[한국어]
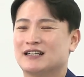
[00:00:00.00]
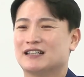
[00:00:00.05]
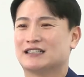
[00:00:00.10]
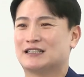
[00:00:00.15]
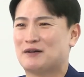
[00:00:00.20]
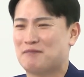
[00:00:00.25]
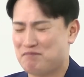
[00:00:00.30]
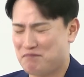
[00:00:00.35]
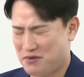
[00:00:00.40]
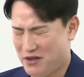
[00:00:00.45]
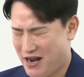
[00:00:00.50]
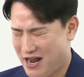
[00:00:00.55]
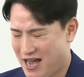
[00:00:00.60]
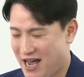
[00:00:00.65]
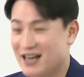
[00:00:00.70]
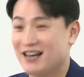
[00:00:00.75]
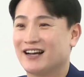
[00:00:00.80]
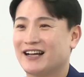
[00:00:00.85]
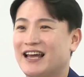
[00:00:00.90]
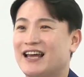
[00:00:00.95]
그냥
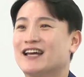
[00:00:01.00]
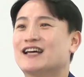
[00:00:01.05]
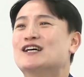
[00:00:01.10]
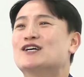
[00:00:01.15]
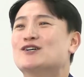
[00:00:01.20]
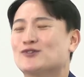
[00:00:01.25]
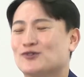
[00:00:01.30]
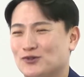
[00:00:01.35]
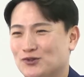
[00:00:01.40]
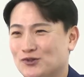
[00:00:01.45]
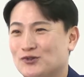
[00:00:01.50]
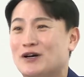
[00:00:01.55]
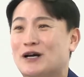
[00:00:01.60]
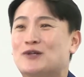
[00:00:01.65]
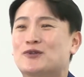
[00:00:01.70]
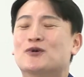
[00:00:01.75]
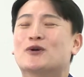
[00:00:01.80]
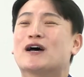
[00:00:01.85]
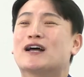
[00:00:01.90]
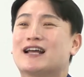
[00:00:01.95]
편안하게 구수하게
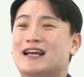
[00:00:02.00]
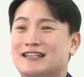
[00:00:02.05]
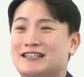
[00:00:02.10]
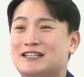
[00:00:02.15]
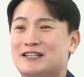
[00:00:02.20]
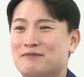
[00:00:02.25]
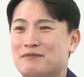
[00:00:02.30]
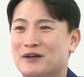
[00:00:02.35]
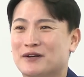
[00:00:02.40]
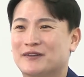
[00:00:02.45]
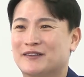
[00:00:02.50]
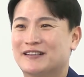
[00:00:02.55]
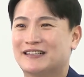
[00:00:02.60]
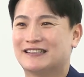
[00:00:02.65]
노래 하나 해드리면